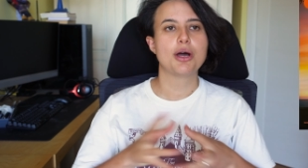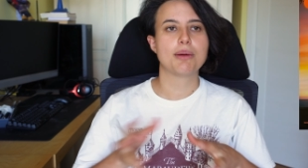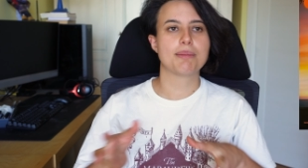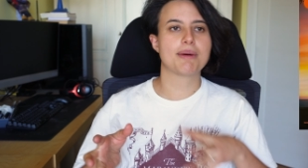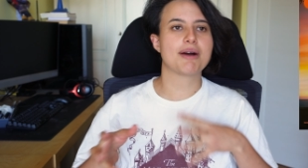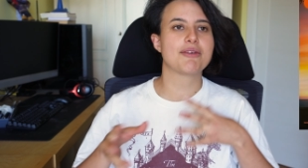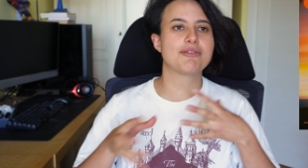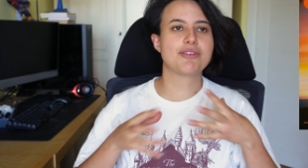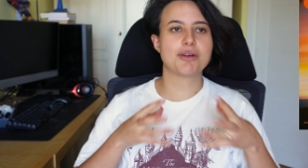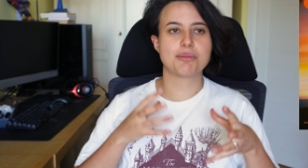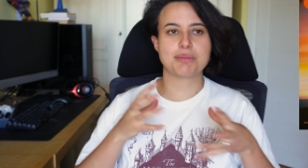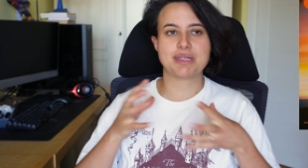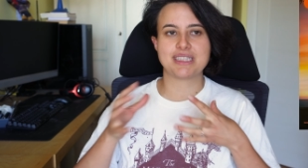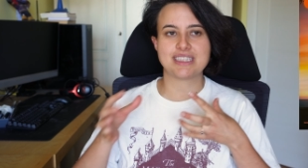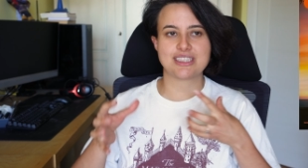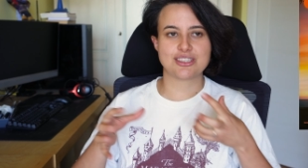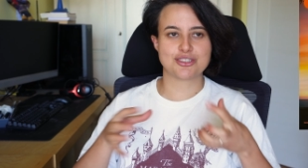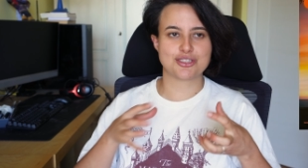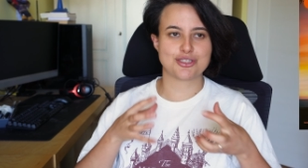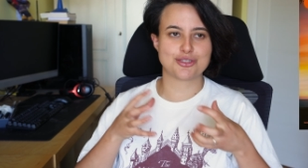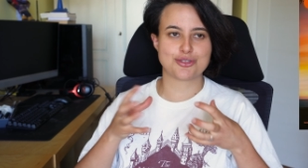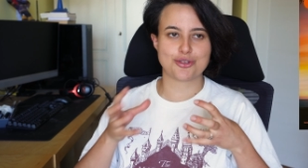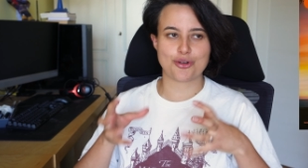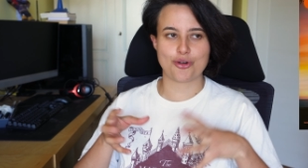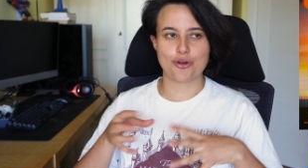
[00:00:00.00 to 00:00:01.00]
ma ovviamente
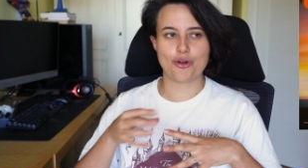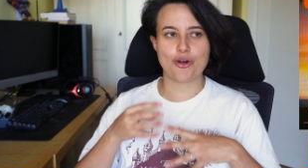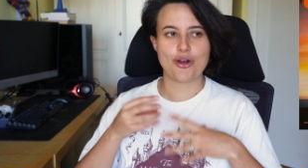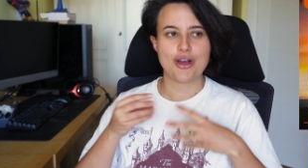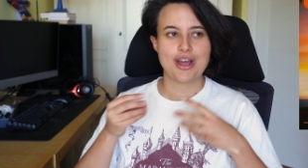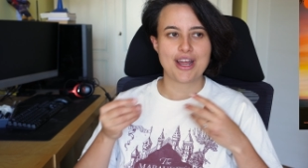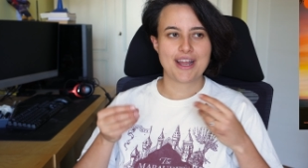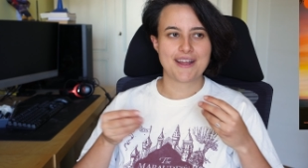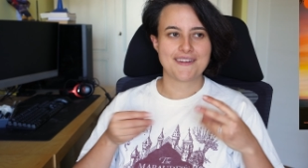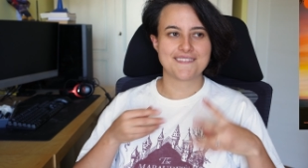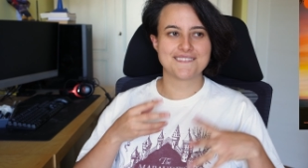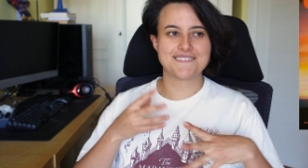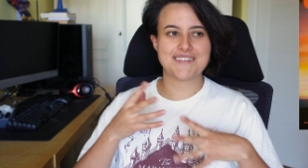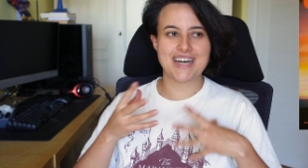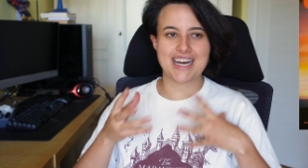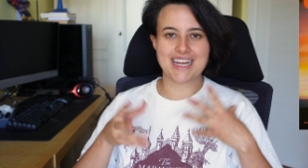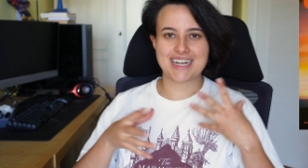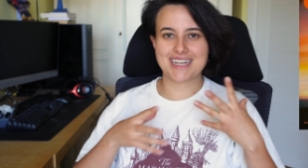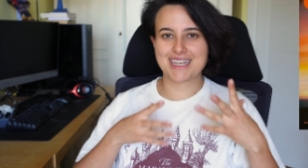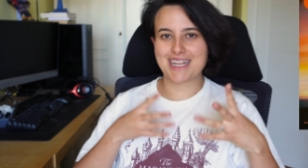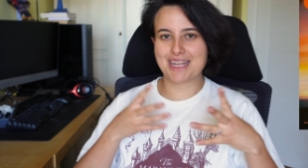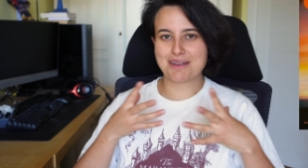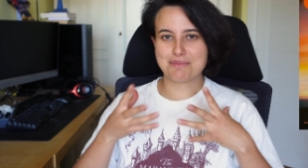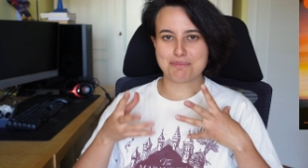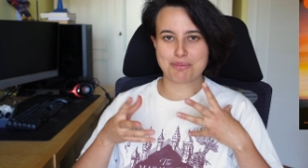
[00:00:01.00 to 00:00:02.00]
ci sono
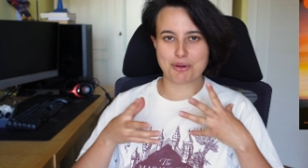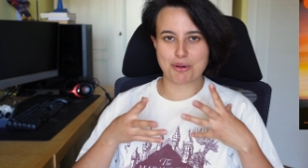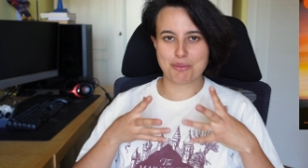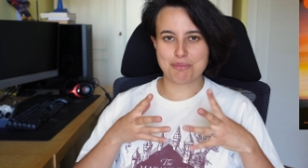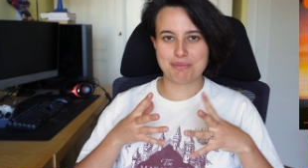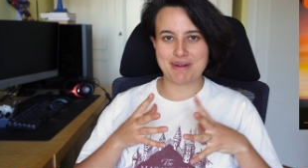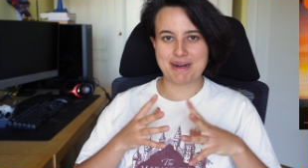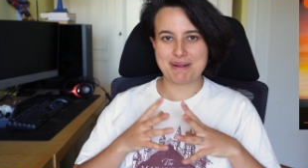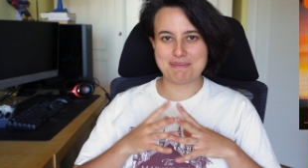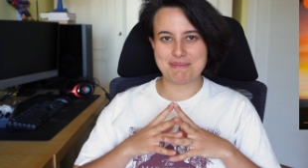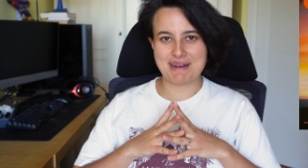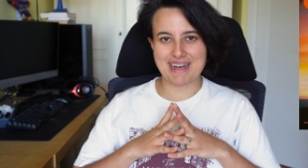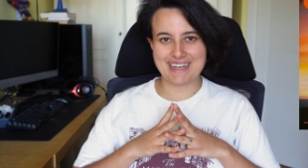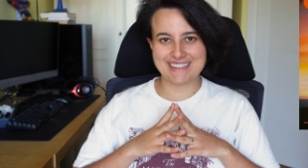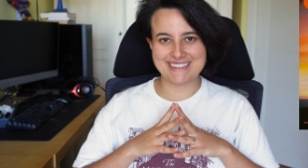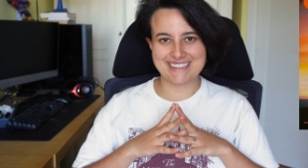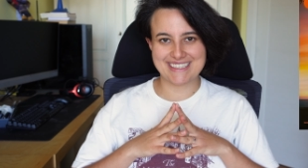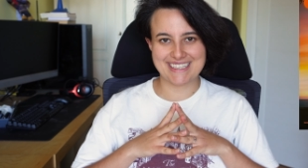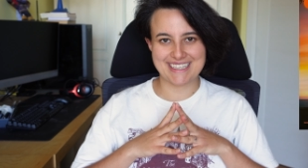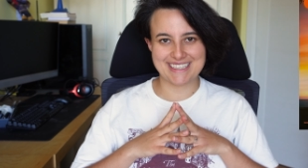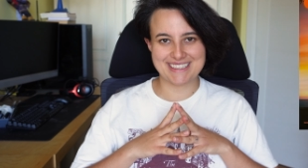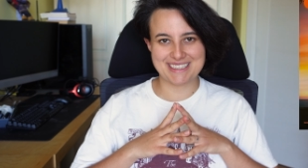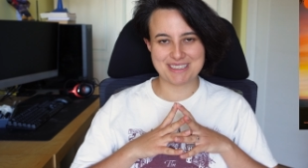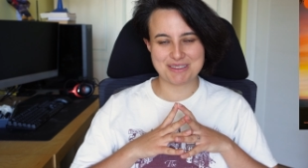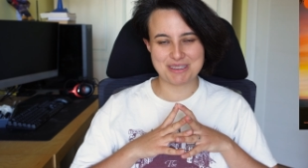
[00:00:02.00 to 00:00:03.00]
varie
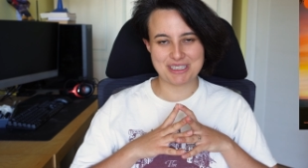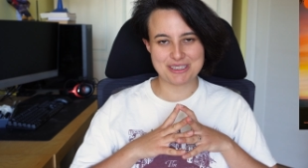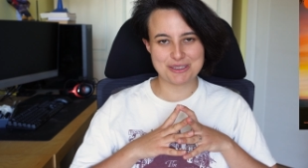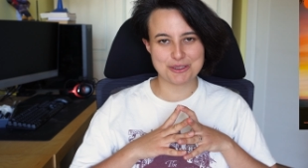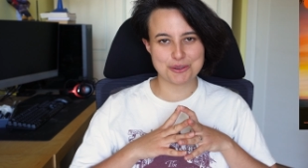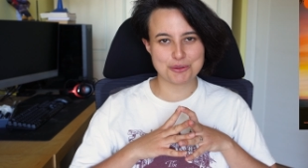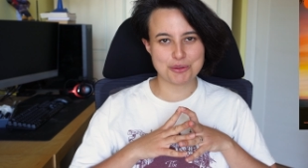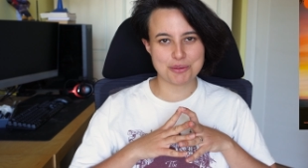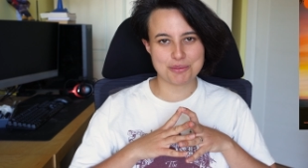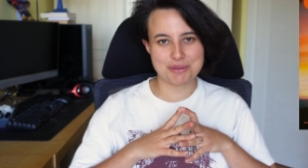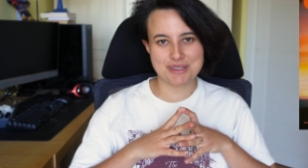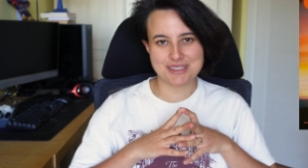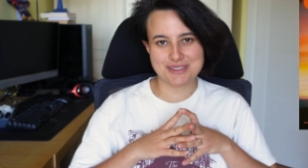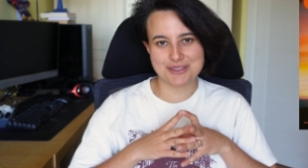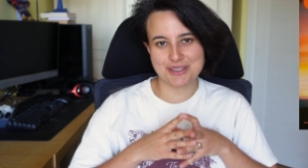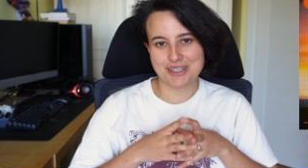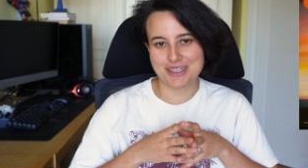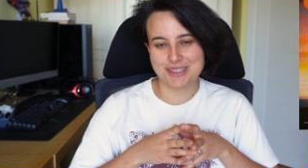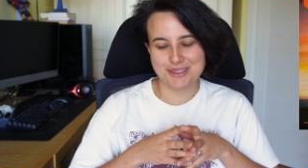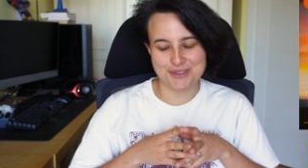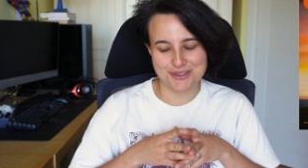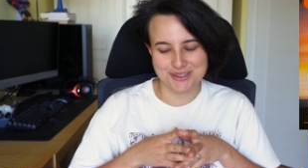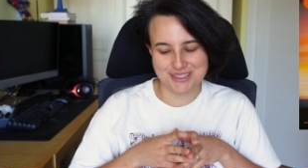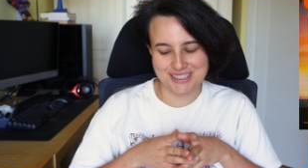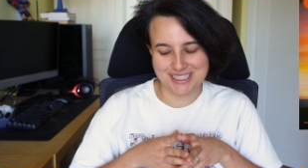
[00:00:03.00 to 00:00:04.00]
problematiche di quando due persone
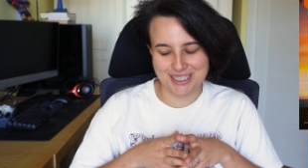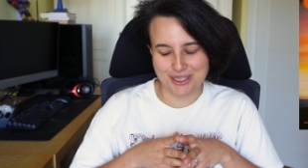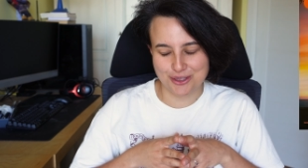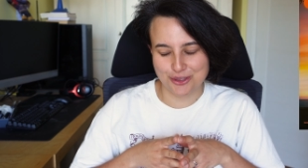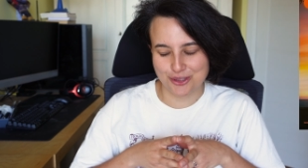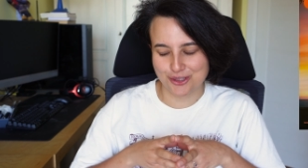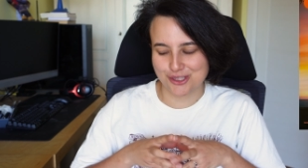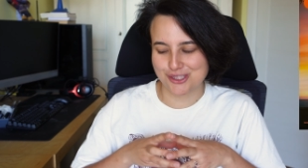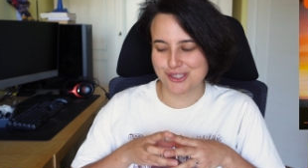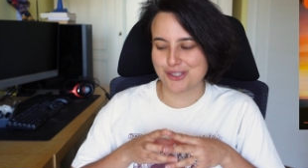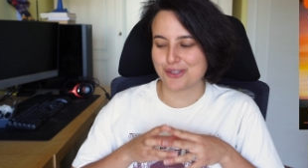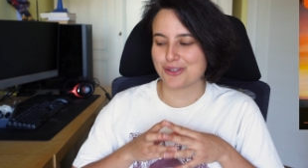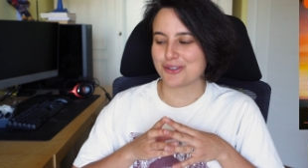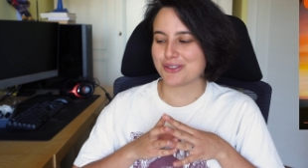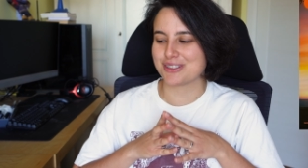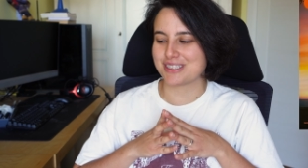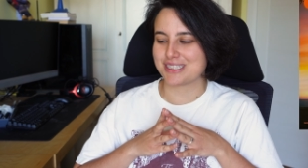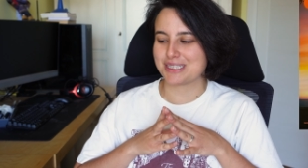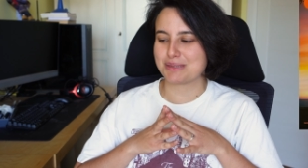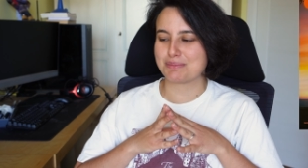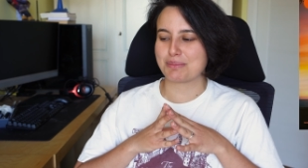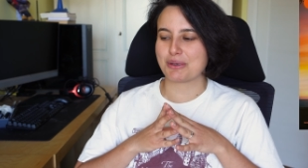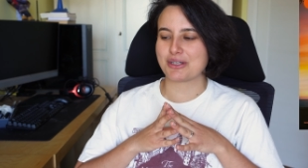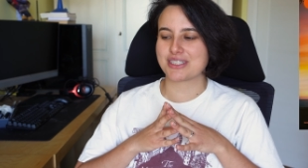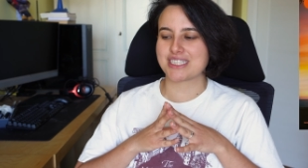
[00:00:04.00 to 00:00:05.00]
che non si conoscono
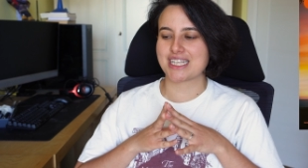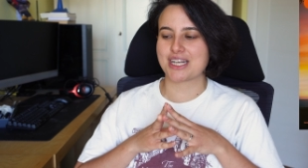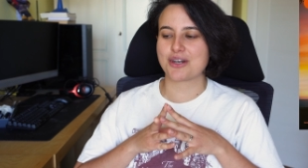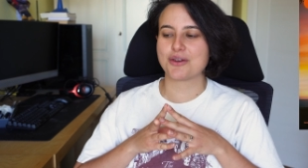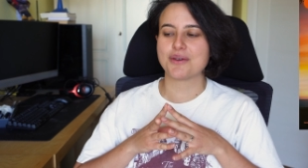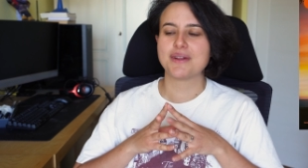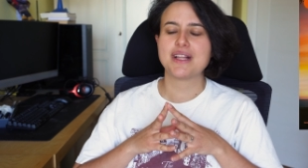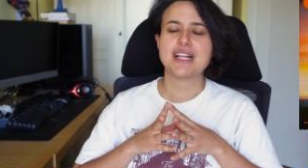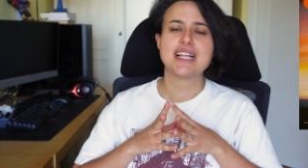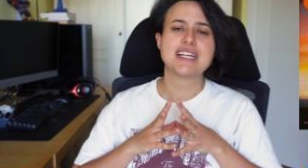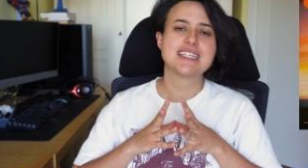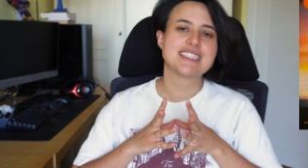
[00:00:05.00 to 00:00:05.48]
si sposano.